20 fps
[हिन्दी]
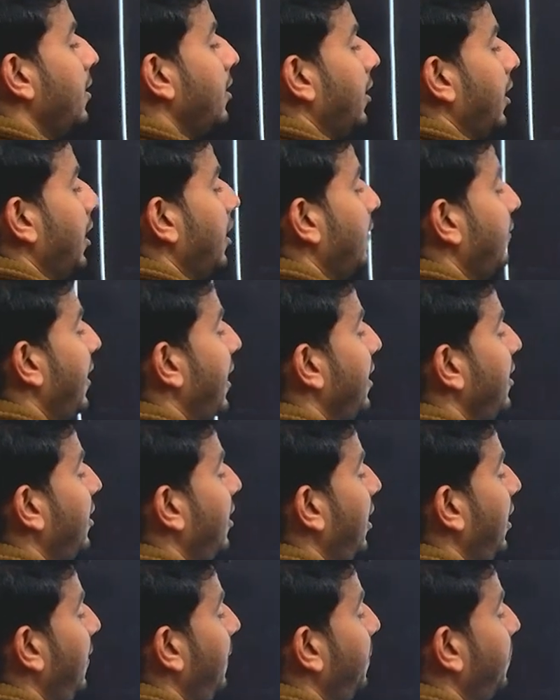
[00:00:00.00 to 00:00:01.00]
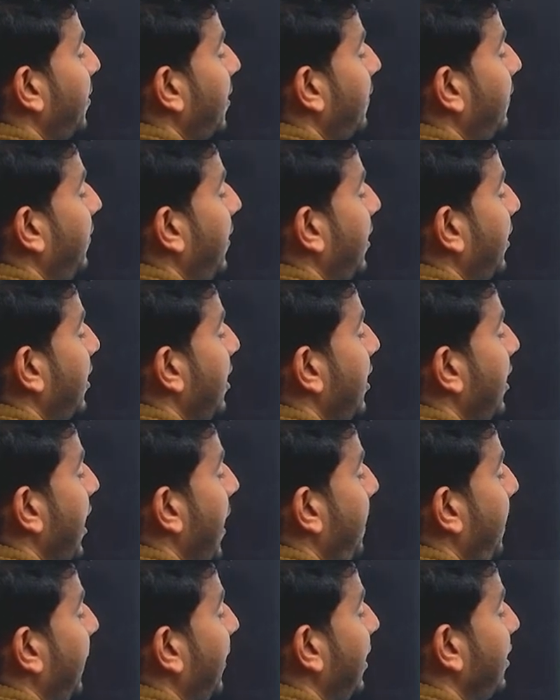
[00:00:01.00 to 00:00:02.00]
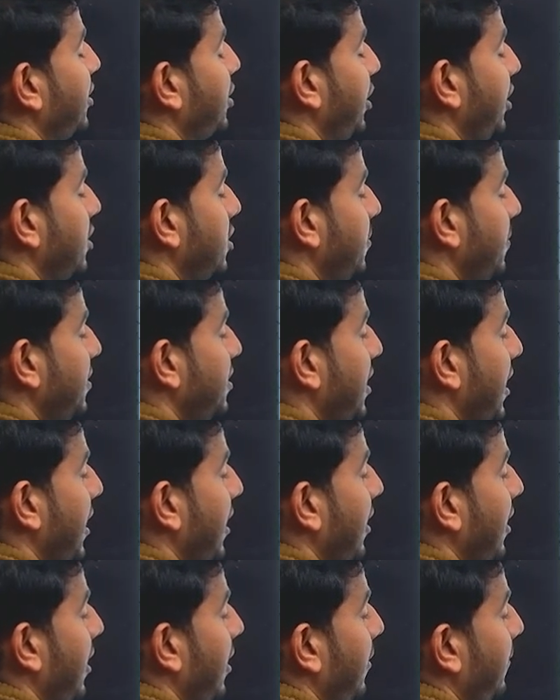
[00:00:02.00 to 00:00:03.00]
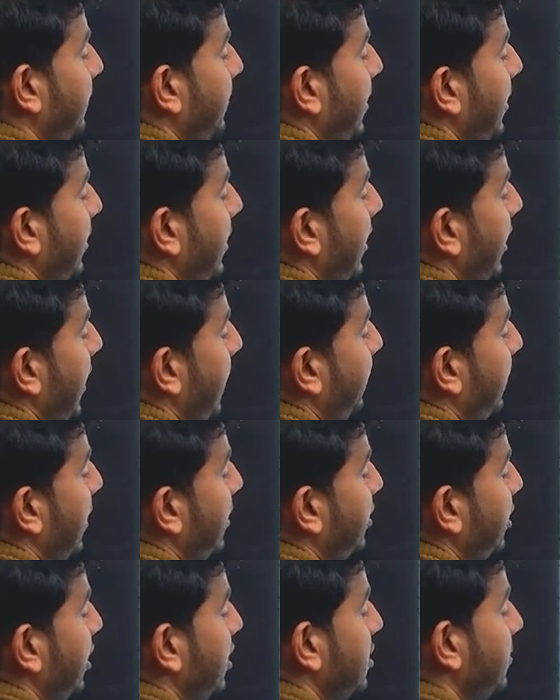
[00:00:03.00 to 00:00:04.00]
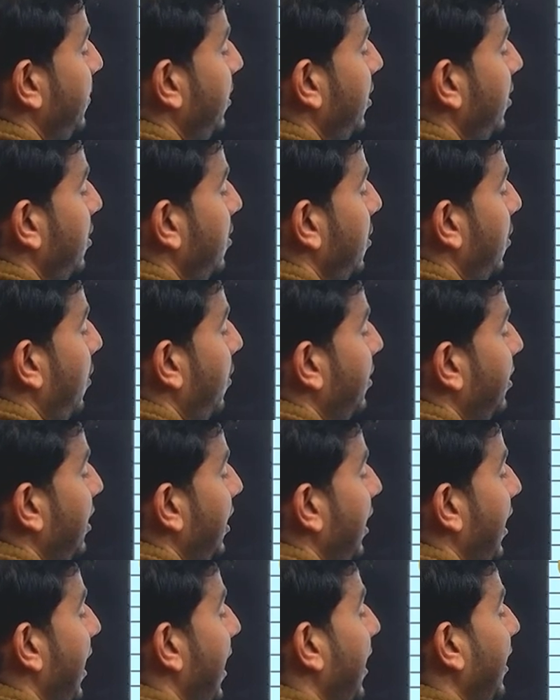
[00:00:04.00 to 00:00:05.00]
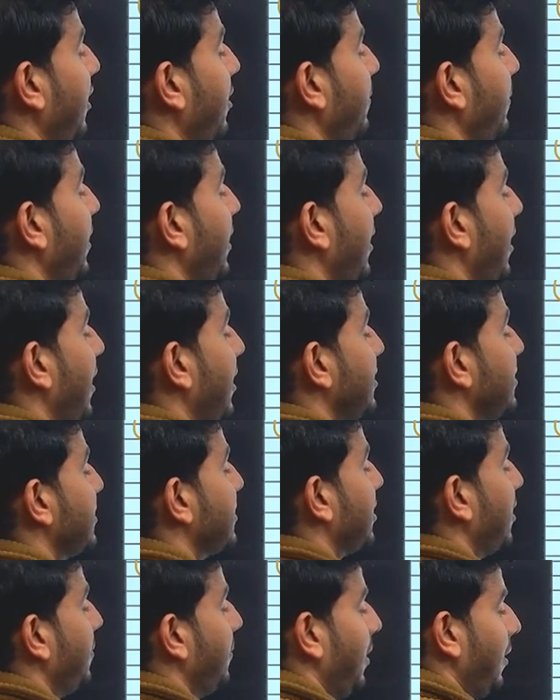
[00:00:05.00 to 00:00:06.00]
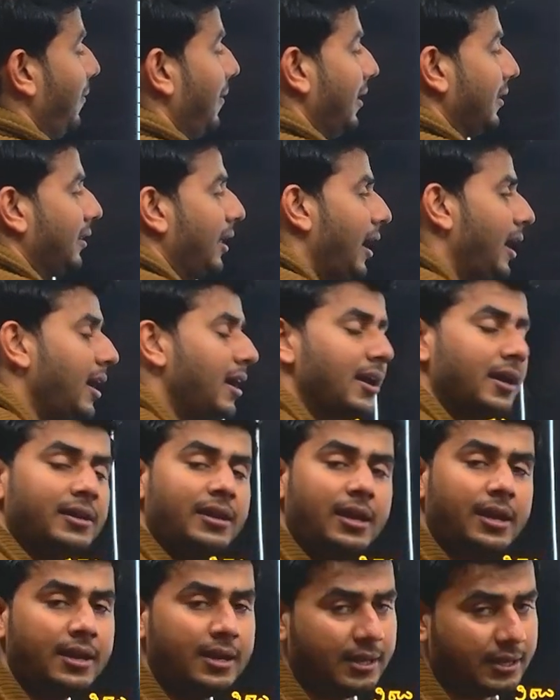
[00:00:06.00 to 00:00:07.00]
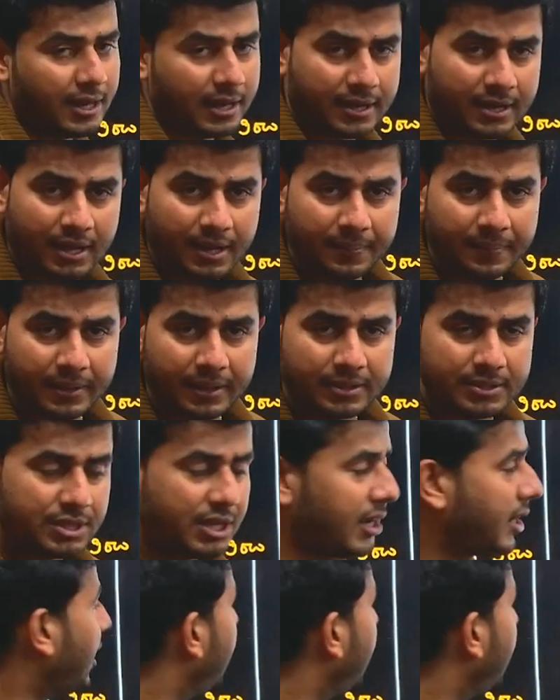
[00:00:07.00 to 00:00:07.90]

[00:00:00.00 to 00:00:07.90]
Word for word: इन्वेंट्री वर्किंग कैपिटल चेंज में जाएगा वर्किंग कैपिटल चेंज में और ये एंड में आंसर मिलवाता है ये इनके काम ठीक है